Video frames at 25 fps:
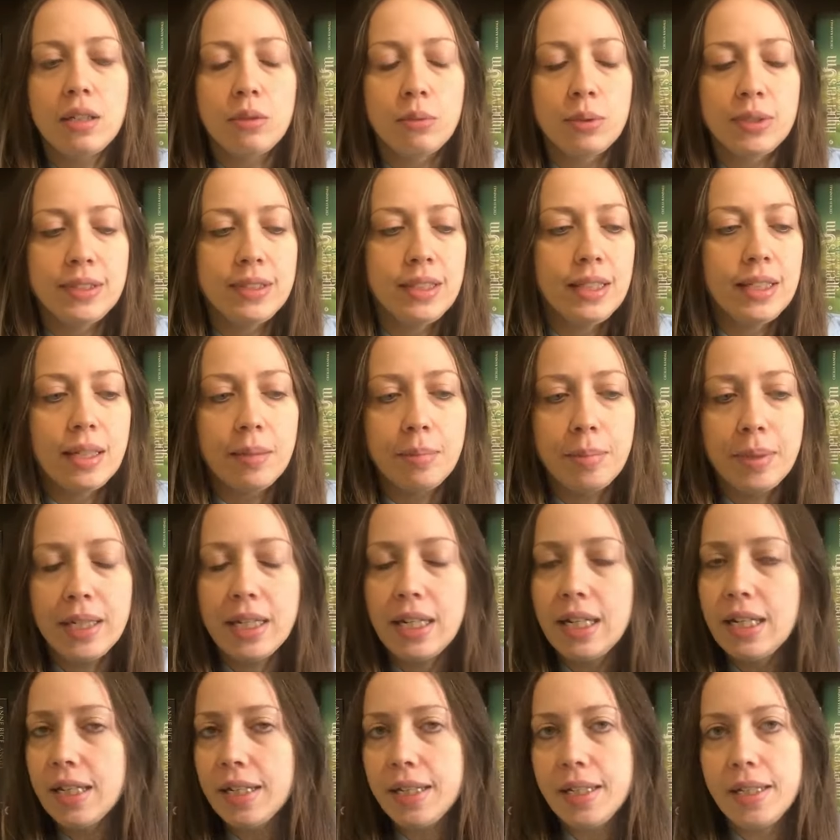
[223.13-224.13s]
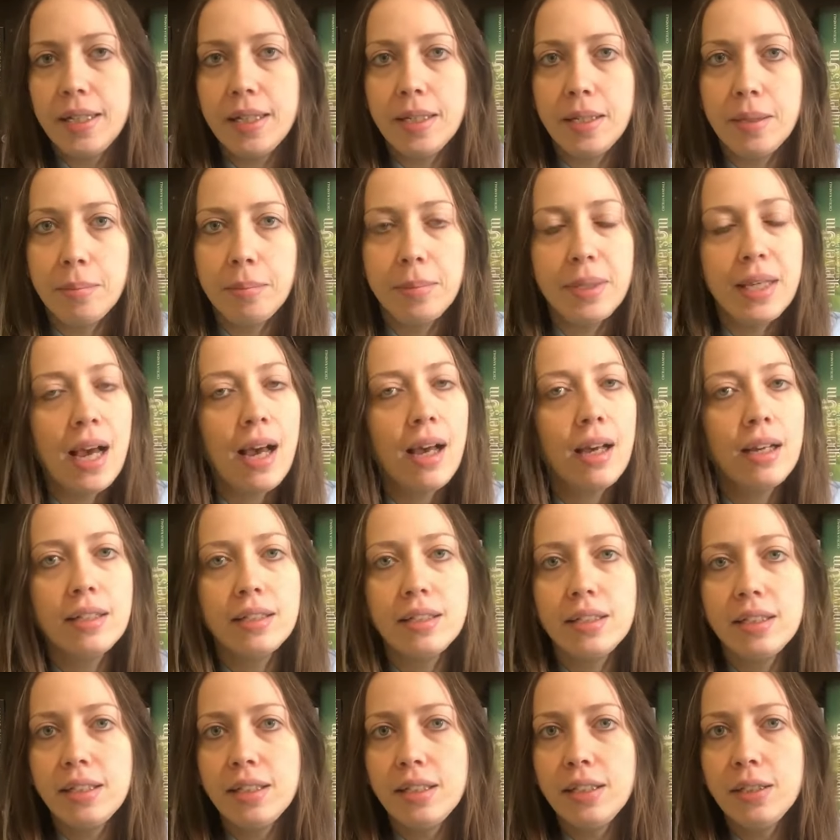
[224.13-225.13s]
ha questi capelli
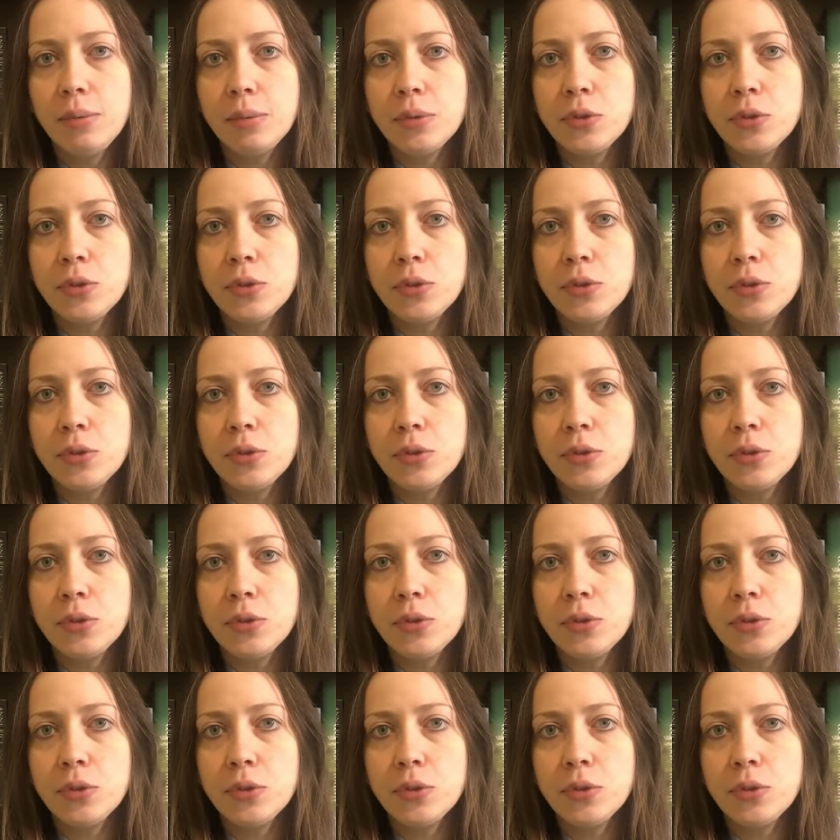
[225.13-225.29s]
bianchi,